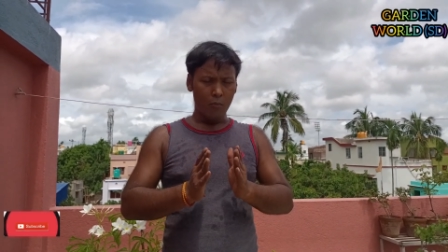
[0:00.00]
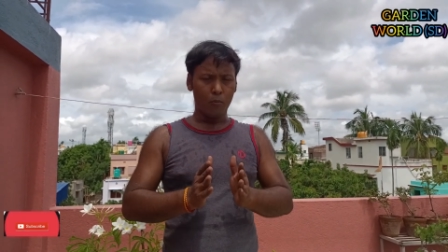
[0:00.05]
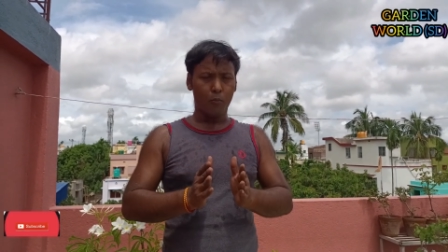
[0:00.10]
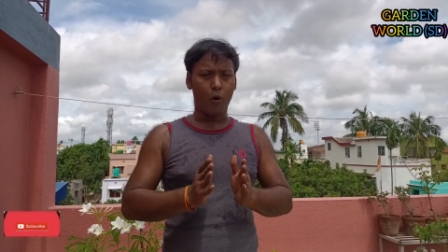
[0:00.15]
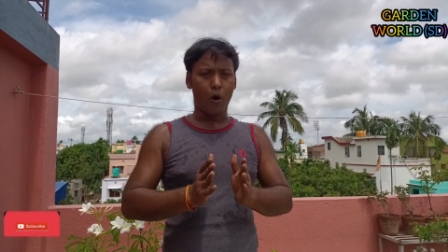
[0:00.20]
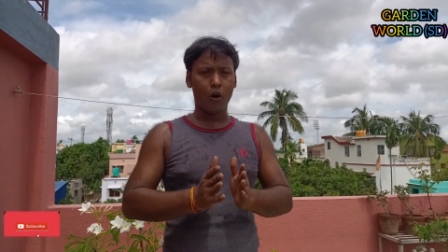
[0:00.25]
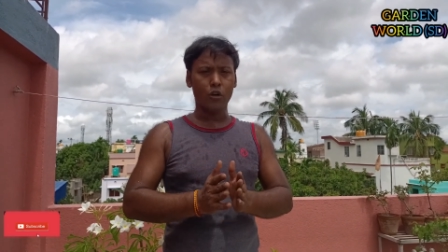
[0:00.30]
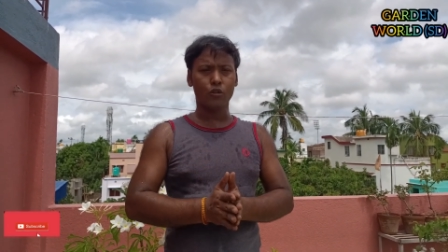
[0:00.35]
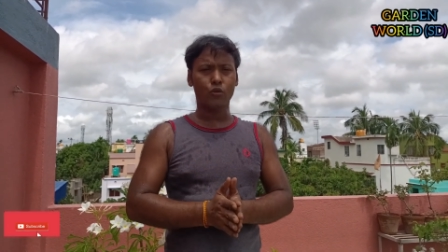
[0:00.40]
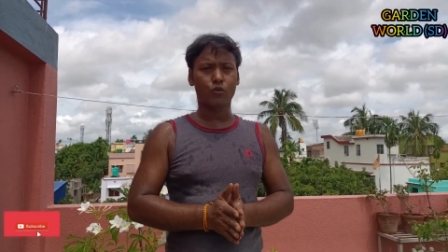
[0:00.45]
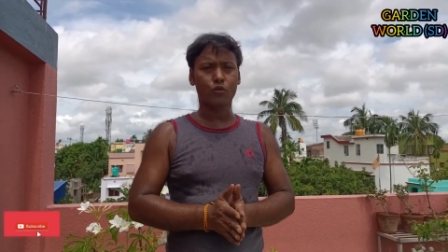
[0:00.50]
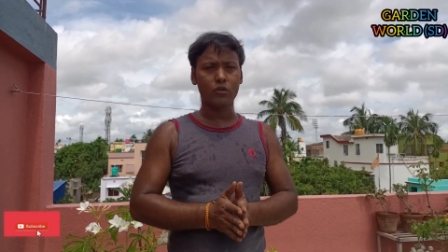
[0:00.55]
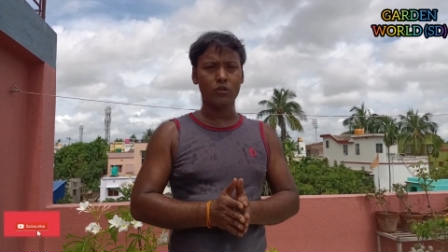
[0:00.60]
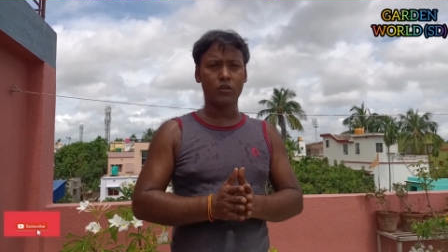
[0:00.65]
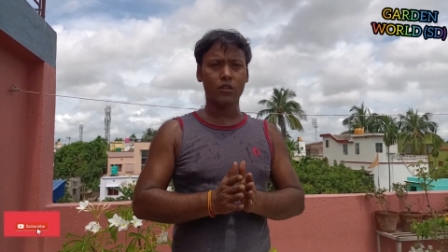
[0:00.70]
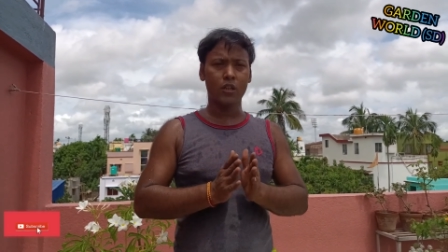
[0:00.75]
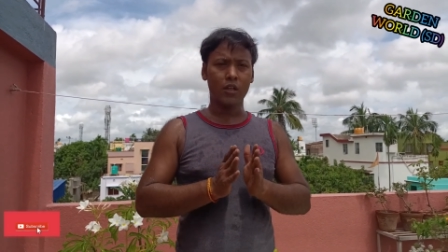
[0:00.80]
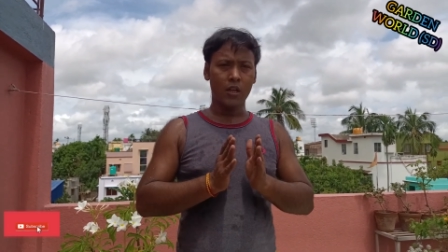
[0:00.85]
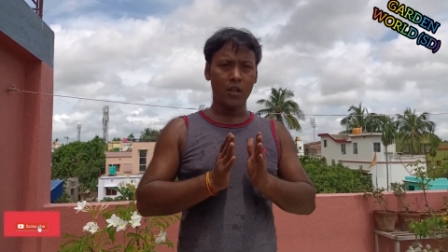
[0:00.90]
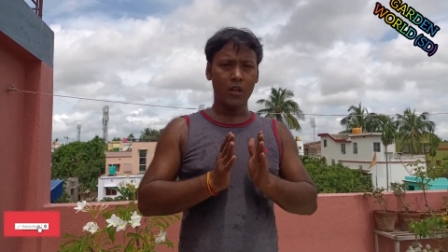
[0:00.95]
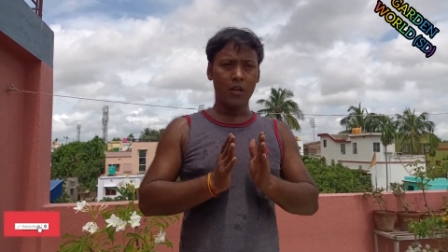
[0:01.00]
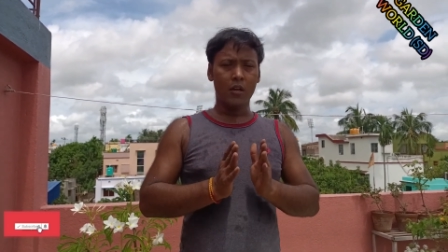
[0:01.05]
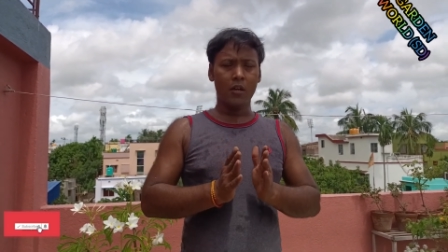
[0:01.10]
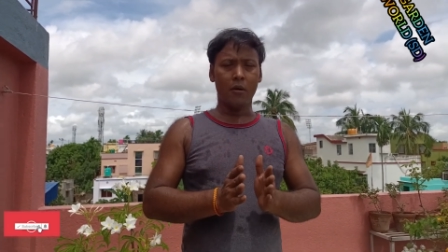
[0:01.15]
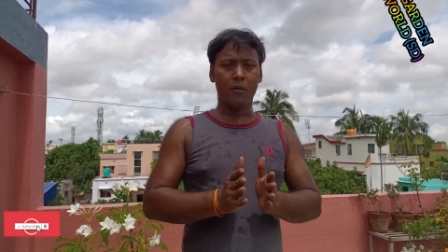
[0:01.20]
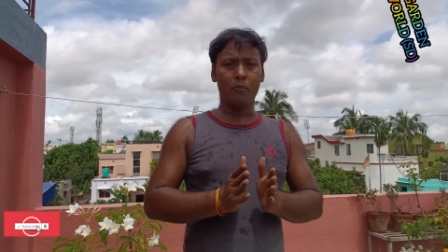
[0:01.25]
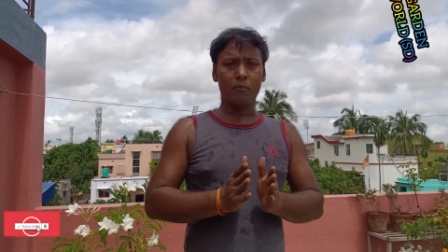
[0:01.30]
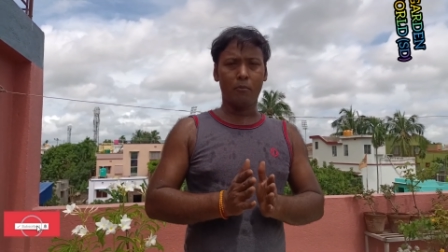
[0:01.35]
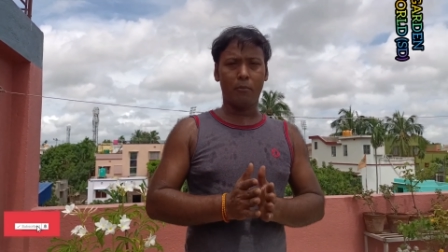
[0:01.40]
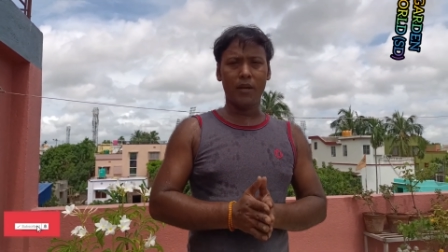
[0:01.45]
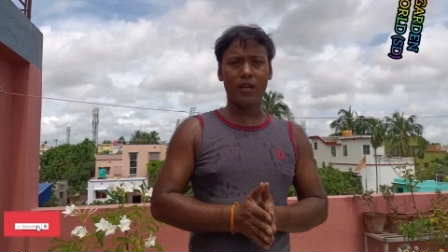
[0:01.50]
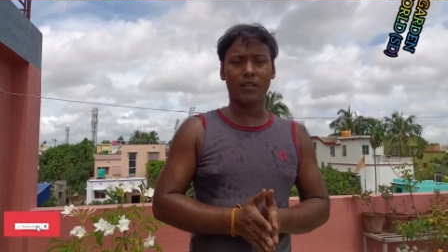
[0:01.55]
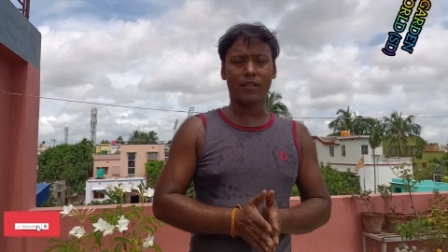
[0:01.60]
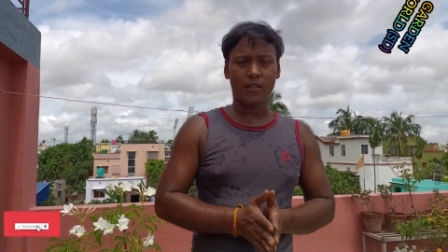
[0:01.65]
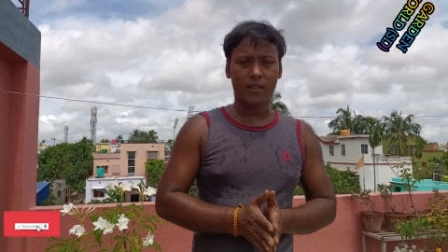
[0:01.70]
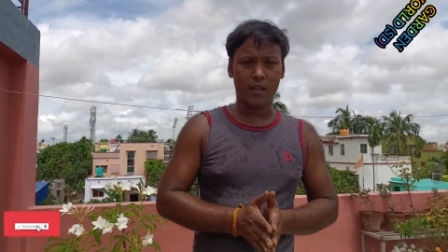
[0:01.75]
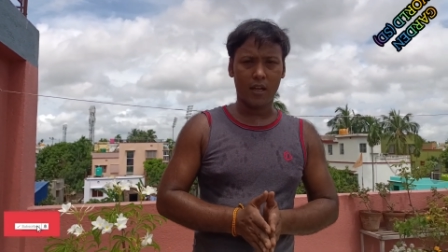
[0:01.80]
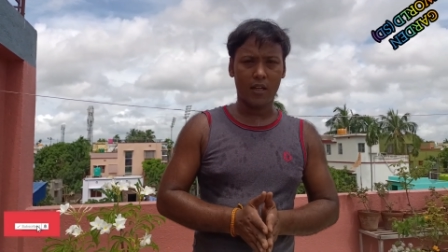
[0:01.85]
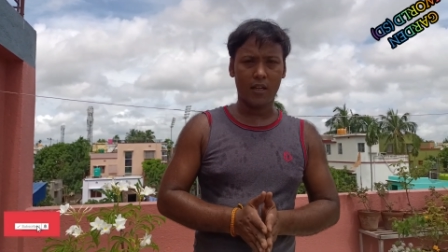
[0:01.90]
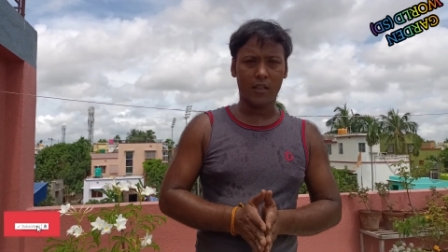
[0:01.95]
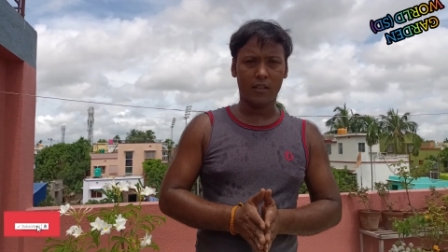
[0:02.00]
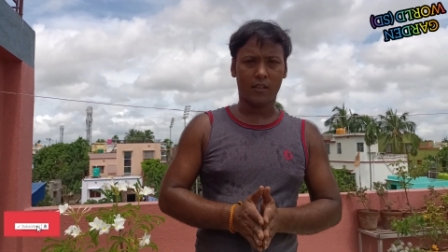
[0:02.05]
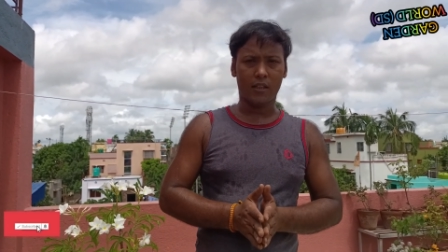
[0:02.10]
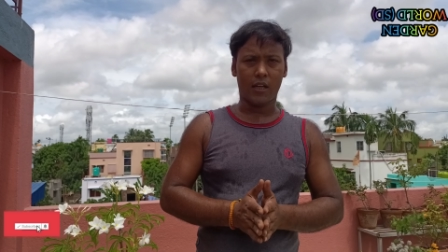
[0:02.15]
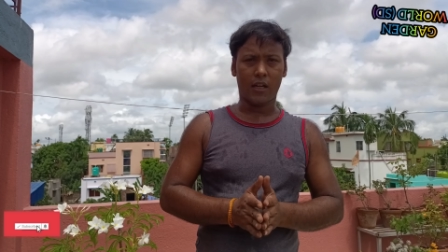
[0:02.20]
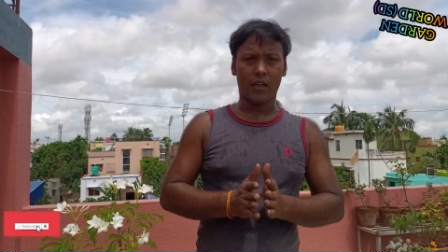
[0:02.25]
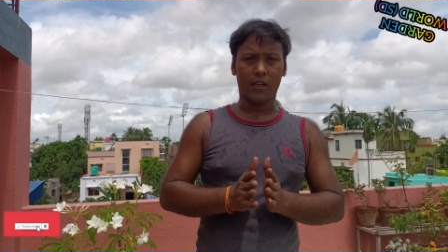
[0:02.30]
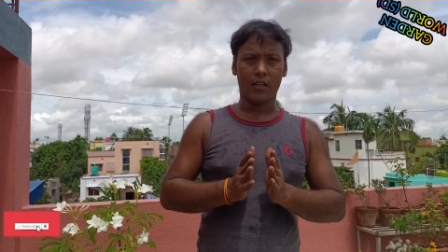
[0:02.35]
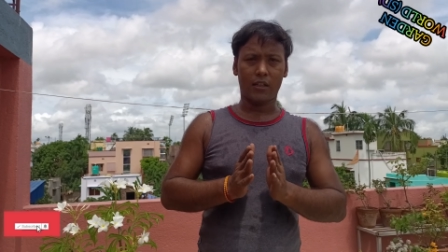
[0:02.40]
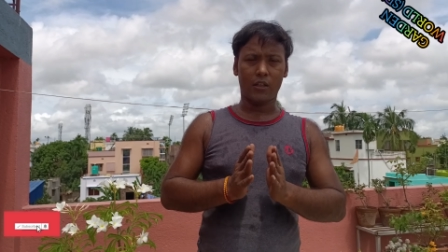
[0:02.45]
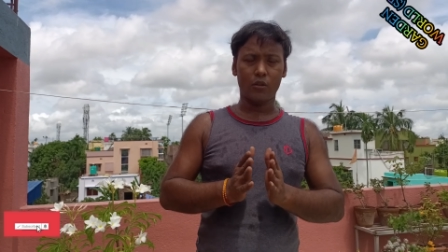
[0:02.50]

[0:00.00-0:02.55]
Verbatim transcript: बहुत कुछ वेस्ट कर लेता है